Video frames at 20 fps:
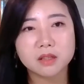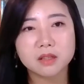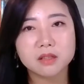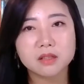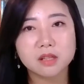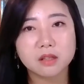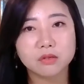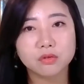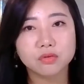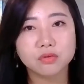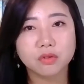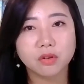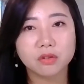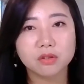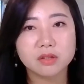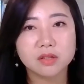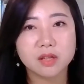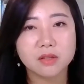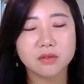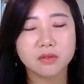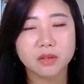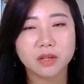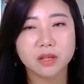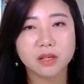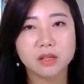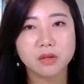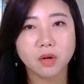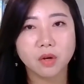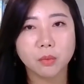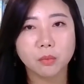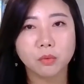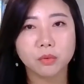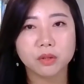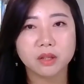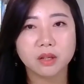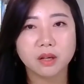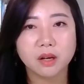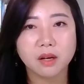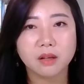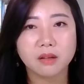마케팅 책 두 권을 사서 이렇게
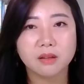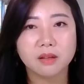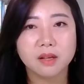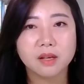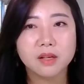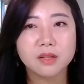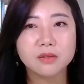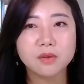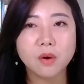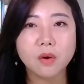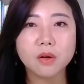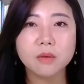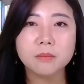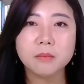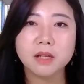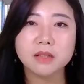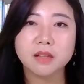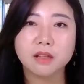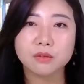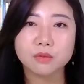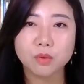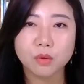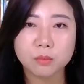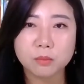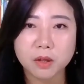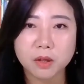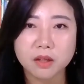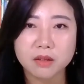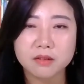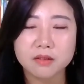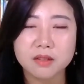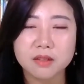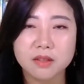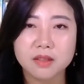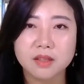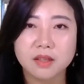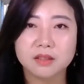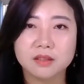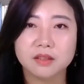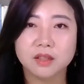읽어보니까 정말 네트워크
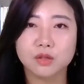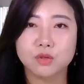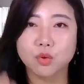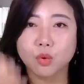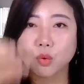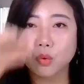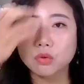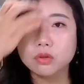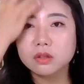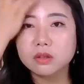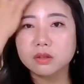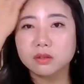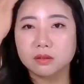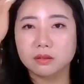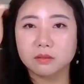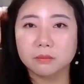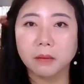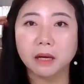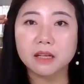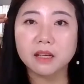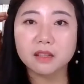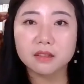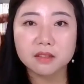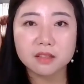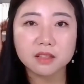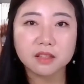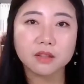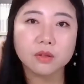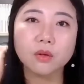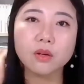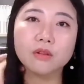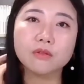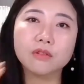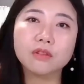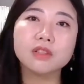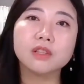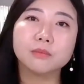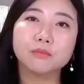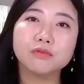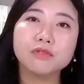마케팅이라는 게 좋은
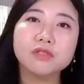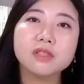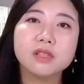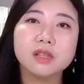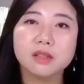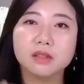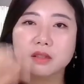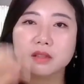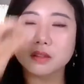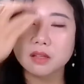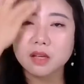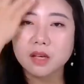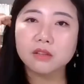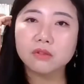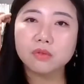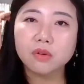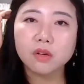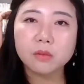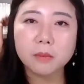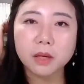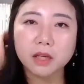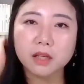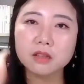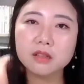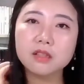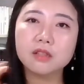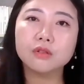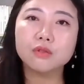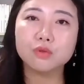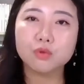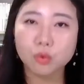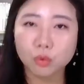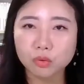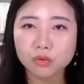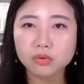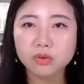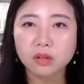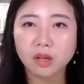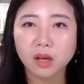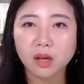마케팅이더라고요. 근데 문제는 네트워크 마케팅은
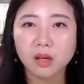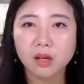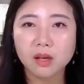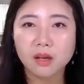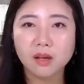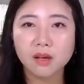좋은데